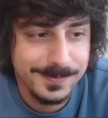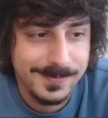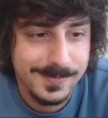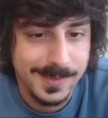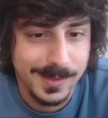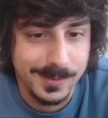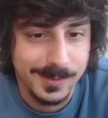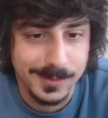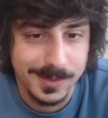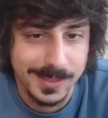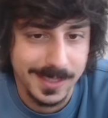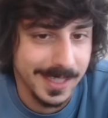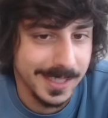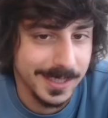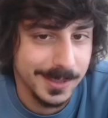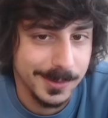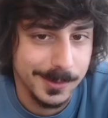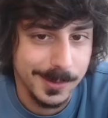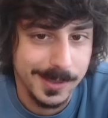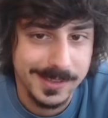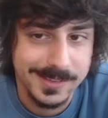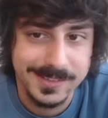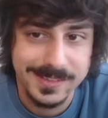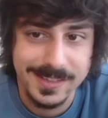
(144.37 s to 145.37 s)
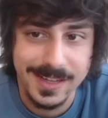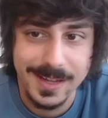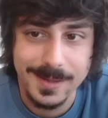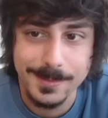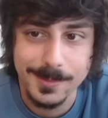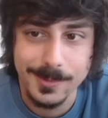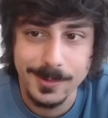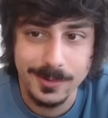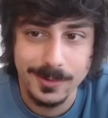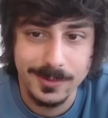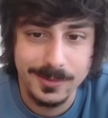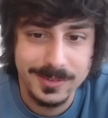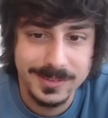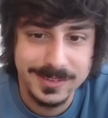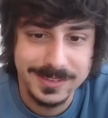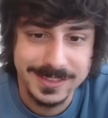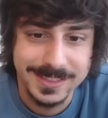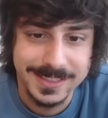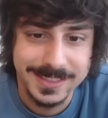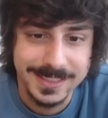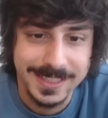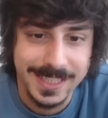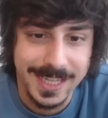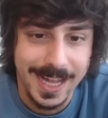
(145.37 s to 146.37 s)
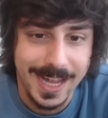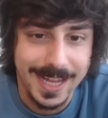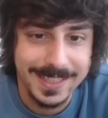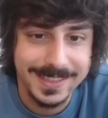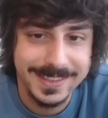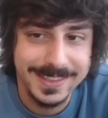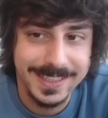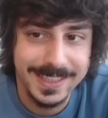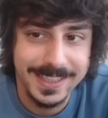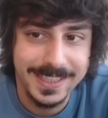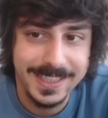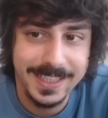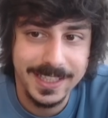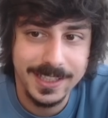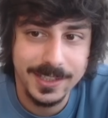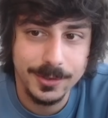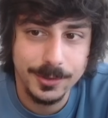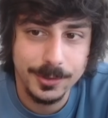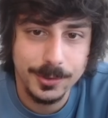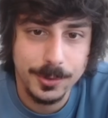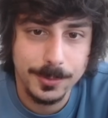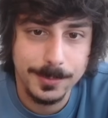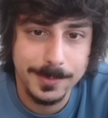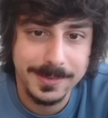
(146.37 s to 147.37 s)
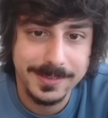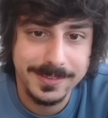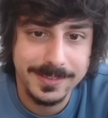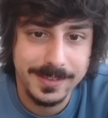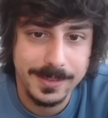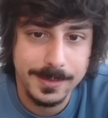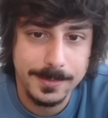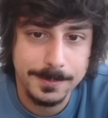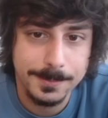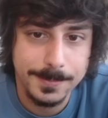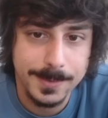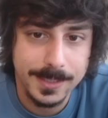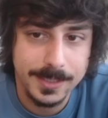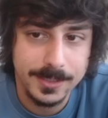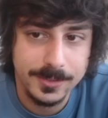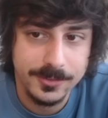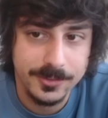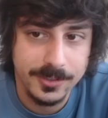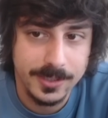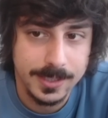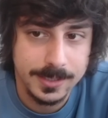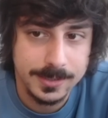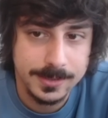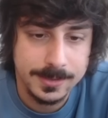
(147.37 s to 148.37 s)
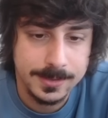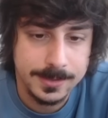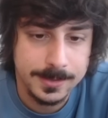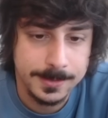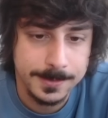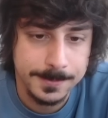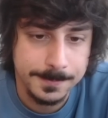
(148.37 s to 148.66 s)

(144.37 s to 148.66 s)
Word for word: Ok, qua siamo al delirio come sempre in chat.